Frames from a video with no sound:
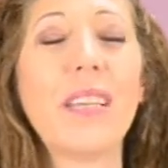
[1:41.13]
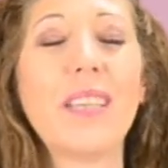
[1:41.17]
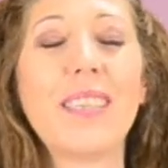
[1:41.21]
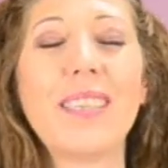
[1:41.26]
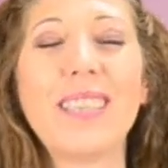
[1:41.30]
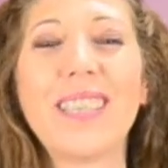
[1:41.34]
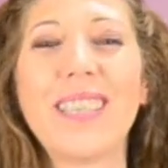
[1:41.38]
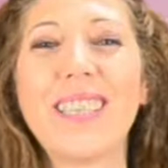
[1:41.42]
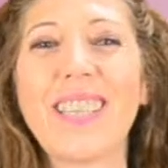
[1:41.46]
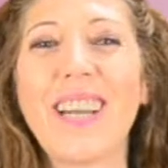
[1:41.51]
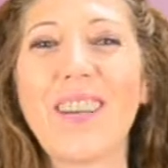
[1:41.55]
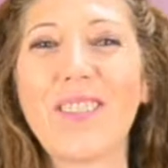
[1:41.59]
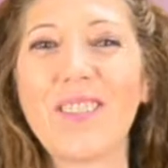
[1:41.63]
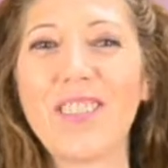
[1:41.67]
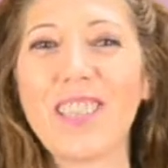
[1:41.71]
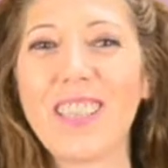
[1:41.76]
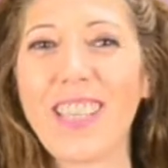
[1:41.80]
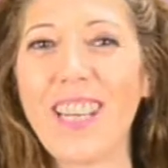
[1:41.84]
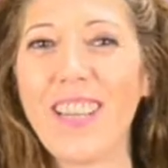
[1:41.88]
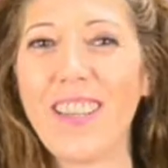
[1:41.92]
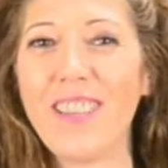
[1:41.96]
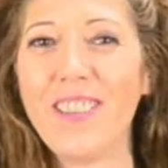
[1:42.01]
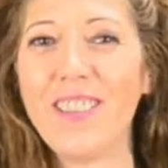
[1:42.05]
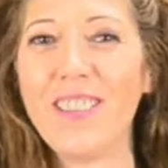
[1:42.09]
Si te ha
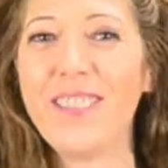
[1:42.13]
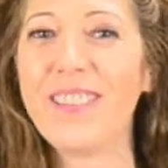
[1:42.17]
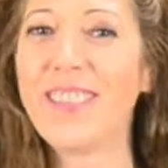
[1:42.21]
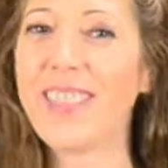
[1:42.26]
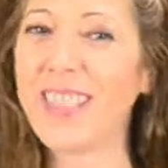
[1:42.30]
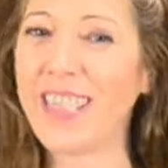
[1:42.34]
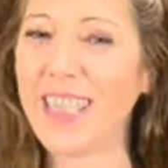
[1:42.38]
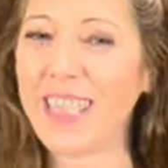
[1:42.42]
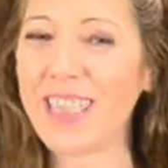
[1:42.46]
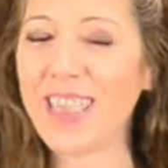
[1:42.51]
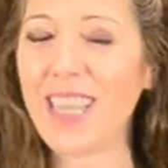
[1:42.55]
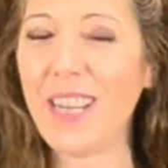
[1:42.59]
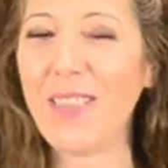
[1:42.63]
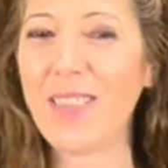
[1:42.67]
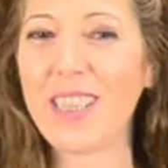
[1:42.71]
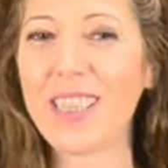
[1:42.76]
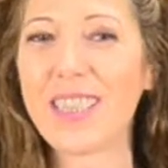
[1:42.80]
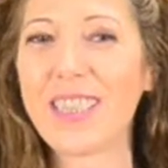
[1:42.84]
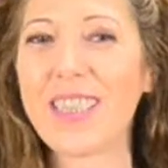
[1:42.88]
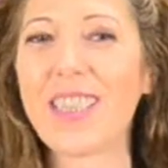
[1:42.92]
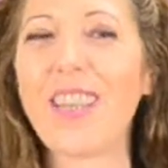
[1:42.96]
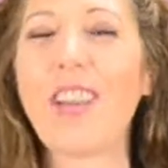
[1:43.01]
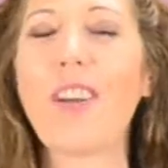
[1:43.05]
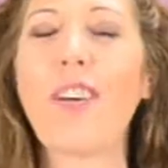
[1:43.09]
gustado, ya
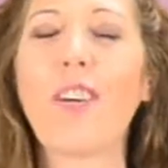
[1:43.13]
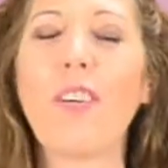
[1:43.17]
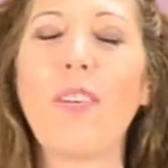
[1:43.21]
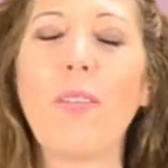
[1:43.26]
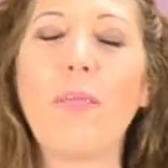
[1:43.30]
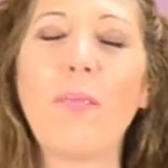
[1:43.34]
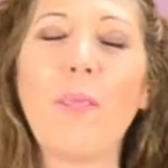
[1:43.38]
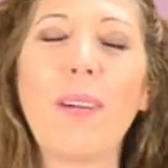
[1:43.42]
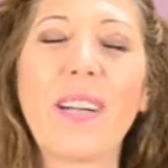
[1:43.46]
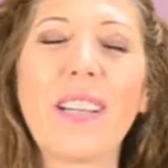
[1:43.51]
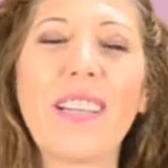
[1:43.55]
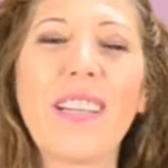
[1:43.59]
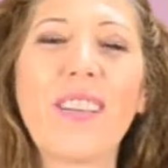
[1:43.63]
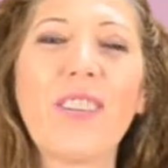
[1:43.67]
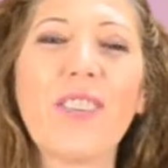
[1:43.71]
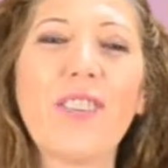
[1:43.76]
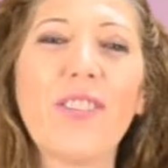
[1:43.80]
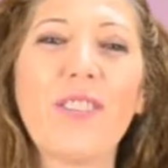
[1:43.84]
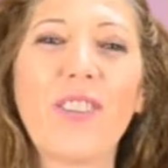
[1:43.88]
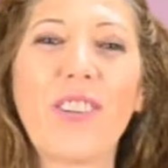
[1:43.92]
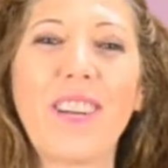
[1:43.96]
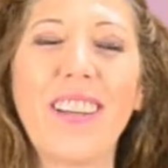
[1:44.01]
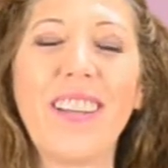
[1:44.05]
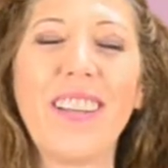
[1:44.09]
sabes, comparte con
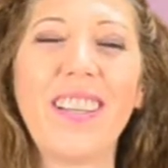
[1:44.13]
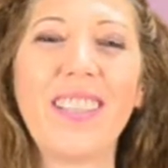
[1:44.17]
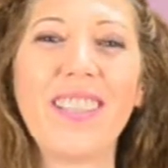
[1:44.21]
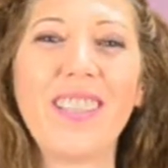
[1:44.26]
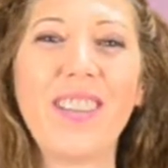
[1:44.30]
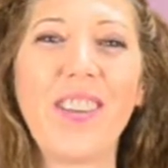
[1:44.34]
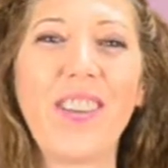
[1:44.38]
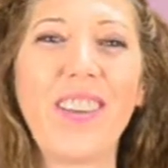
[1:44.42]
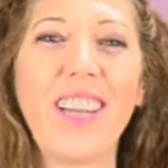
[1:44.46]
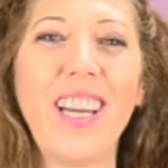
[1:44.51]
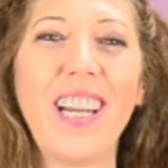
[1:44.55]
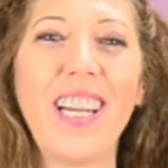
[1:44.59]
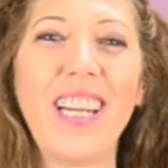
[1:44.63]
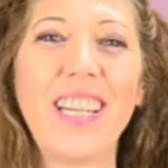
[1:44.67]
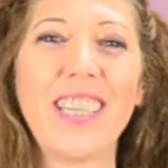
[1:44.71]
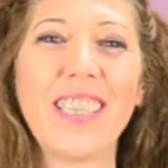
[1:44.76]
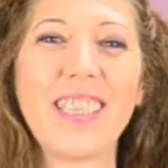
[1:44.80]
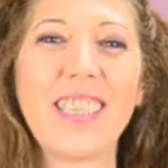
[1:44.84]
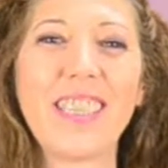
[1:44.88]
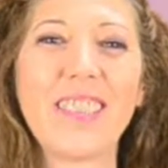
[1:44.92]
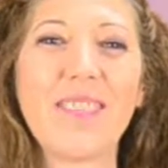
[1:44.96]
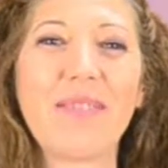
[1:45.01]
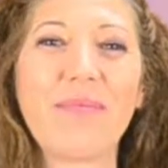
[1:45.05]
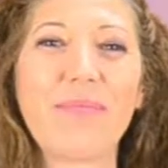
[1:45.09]
tus redes
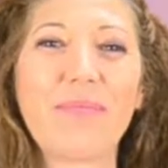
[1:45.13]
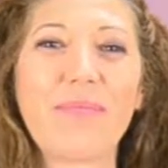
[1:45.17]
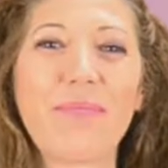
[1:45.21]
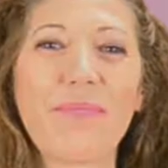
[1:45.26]
sociales.